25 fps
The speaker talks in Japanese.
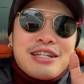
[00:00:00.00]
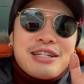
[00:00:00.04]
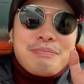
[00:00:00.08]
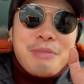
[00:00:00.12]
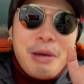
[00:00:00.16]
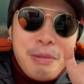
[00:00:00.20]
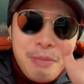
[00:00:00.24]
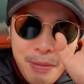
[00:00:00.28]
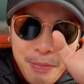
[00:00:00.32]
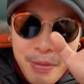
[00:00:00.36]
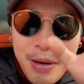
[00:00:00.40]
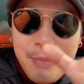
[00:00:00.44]

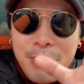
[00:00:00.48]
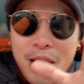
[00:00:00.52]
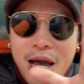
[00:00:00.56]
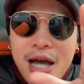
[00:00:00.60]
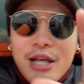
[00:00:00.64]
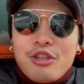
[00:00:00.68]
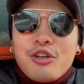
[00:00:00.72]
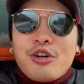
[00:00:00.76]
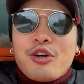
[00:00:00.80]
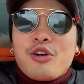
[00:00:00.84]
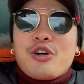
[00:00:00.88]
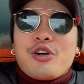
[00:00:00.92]
まあまあまあまあ、
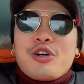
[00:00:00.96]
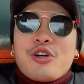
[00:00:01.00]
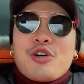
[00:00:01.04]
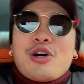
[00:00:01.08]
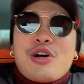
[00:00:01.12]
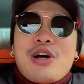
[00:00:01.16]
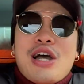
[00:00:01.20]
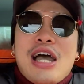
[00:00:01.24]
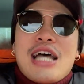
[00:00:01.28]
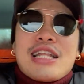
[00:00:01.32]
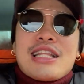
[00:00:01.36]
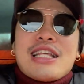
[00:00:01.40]
あ
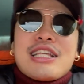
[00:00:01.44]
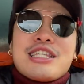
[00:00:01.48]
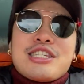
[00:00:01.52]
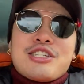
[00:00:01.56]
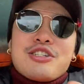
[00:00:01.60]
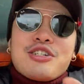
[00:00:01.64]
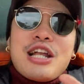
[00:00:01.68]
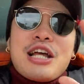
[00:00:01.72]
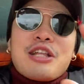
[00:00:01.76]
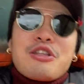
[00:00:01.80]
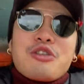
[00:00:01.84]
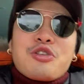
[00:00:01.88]
のー、二十歳
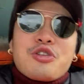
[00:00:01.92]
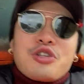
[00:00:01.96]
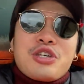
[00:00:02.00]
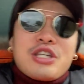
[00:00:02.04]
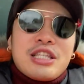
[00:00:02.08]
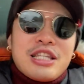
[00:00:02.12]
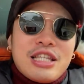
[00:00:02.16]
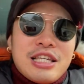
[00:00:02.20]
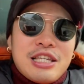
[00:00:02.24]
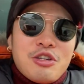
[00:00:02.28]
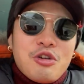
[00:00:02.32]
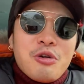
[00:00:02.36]
ぐらいの時
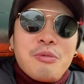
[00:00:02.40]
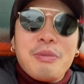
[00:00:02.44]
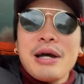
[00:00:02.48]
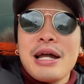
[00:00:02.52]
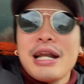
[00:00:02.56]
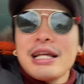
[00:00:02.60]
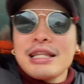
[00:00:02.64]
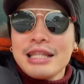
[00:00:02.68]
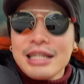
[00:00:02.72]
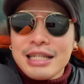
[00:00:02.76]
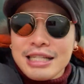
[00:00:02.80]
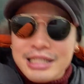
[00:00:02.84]
に呼ば
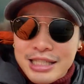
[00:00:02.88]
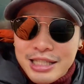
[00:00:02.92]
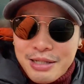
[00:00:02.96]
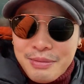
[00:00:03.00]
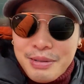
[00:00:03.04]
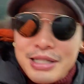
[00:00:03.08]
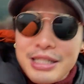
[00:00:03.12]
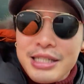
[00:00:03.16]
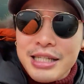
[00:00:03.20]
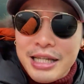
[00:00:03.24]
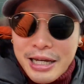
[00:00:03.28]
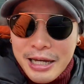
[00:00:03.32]
れたりして
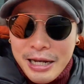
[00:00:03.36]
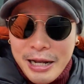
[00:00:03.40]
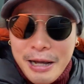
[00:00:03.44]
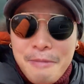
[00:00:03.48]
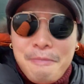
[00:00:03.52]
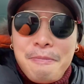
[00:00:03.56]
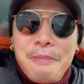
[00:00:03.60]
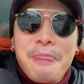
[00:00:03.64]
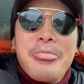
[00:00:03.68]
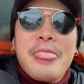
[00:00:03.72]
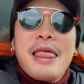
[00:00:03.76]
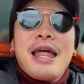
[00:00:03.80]
ましたから、
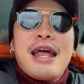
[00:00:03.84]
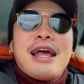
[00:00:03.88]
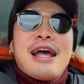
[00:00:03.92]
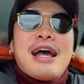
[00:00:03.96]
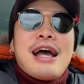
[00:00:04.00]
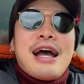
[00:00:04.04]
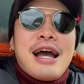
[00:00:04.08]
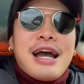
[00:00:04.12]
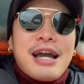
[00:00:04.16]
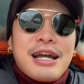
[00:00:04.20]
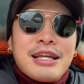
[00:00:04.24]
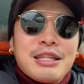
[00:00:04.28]

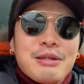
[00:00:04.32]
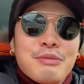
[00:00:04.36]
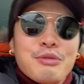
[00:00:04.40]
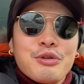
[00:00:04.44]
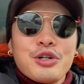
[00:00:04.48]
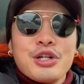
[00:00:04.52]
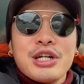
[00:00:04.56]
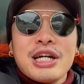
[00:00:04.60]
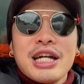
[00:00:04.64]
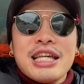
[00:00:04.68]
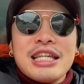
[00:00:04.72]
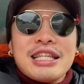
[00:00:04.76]
はい。で、
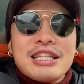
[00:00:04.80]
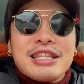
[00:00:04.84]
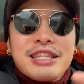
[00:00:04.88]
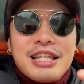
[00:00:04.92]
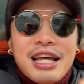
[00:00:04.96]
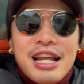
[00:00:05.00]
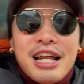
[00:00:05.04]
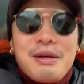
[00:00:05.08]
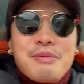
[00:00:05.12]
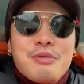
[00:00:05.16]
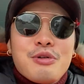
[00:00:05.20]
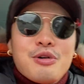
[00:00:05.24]
僕が行っ
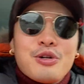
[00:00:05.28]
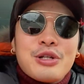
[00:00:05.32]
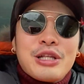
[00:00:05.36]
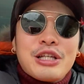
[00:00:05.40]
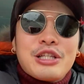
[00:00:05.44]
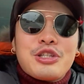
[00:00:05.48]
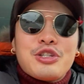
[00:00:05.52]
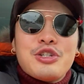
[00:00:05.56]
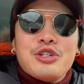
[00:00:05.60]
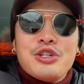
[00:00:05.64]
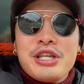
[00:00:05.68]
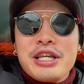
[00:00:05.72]
たらもうね、
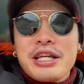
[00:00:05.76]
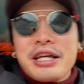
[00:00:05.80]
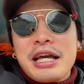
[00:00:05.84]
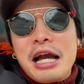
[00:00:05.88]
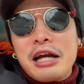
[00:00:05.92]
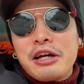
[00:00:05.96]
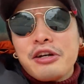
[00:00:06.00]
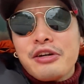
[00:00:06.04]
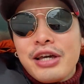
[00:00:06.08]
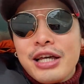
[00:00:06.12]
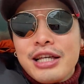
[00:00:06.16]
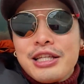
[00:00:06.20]
急に
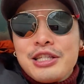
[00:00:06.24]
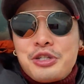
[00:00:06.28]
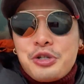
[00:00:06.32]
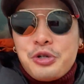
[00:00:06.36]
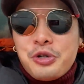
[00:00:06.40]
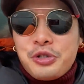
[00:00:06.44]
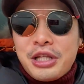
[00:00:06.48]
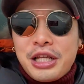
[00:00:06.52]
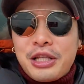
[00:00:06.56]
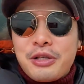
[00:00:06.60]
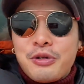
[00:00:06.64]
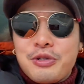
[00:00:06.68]
確変
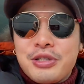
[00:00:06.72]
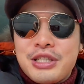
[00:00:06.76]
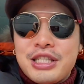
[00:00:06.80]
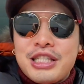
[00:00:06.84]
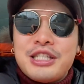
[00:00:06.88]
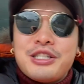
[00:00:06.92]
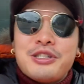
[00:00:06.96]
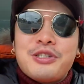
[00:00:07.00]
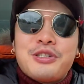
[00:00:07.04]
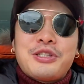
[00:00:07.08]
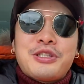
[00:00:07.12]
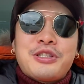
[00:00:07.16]
状態に
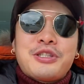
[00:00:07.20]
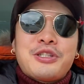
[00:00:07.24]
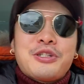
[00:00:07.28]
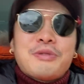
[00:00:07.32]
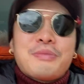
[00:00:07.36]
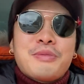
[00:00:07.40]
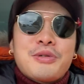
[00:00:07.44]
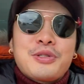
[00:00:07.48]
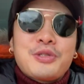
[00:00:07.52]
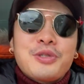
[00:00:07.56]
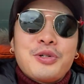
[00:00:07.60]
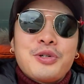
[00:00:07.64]
陥るってい
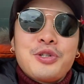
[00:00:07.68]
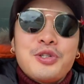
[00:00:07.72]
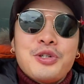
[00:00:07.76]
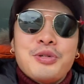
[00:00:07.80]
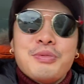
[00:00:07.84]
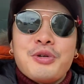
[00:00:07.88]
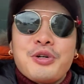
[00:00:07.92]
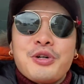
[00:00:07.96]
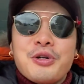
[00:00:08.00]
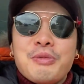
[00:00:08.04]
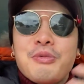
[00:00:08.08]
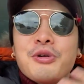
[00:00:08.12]
う、もうそういう
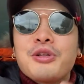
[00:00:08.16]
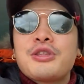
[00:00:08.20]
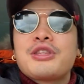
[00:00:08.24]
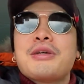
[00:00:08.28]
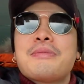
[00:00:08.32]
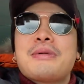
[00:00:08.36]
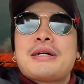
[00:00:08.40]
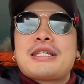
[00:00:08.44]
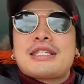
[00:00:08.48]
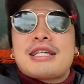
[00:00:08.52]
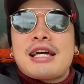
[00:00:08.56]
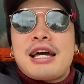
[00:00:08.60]
僕持っ
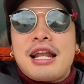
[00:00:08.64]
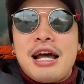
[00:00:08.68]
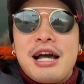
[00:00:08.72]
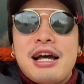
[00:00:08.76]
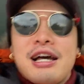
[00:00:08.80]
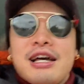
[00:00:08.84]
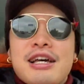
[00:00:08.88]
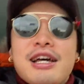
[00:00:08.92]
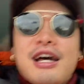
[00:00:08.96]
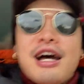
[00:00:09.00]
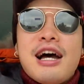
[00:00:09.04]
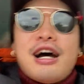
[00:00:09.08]
てますから、
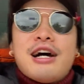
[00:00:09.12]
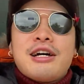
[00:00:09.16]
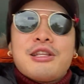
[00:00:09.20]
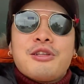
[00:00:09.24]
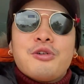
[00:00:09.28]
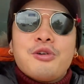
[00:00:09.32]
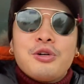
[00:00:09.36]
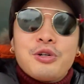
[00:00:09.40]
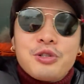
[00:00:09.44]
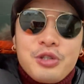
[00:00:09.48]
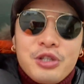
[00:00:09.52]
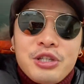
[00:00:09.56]
あ
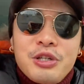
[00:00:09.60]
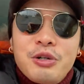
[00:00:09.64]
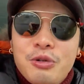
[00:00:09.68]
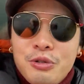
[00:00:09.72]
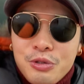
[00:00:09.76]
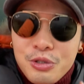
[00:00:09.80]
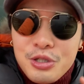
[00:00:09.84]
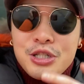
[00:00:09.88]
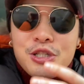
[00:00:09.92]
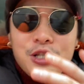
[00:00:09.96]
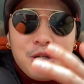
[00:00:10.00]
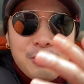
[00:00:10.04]
の、本当に、
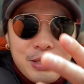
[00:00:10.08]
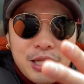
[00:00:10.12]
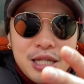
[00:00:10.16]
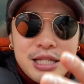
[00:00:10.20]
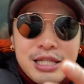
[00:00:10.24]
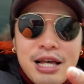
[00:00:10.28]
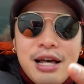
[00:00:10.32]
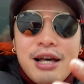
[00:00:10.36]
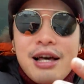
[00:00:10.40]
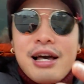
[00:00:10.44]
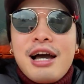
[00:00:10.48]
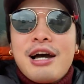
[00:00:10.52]
本当ですよ、皆
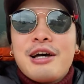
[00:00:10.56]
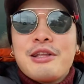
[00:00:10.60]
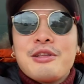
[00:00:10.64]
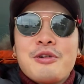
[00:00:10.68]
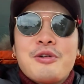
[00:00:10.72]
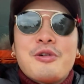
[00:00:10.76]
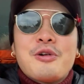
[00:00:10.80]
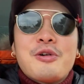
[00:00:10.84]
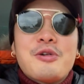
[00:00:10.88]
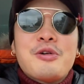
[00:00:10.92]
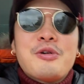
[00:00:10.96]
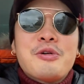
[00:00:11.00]
さん。あ
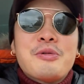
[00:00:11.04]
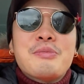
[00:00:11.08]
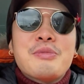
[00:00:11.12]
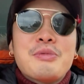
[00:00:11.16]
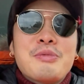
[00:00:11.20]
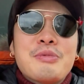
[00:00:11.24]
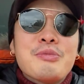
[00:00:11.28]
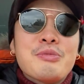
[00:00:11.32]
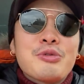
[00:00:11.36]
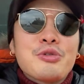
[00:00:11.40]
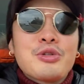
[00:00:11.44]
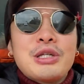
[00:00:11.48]

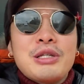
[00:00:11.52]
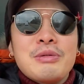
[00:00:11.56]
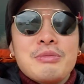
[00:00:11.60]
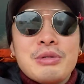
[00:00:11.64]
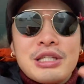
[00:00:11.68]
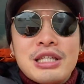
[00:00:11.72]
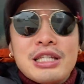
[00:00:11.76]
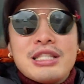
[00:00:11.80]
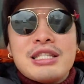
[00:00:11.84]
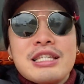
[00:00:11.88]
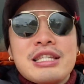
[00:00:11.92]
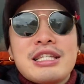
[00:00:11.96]
のー、
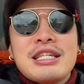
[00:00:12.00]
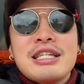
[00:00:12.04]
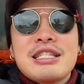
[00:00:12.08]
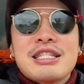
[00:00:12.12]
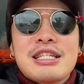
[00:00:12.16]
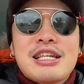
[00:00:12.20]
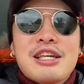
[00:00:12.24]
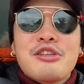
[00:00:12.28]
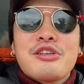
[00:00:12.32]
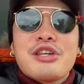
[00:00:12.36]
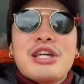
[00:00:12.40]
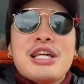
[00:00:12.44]
行き
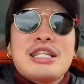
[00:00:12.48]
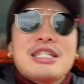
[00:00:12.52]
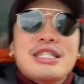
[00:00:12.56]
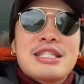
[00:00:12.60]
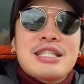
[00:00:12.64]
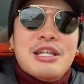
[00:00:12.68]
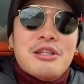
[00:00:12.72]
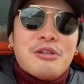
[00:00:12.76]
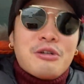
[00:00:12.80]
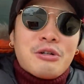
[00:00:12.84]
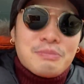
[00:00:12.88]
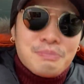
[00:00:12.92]
つけの
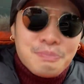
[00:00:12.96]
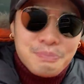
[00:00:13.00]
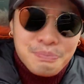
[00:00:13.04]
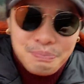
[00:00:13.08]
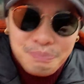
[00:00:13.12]
エステの、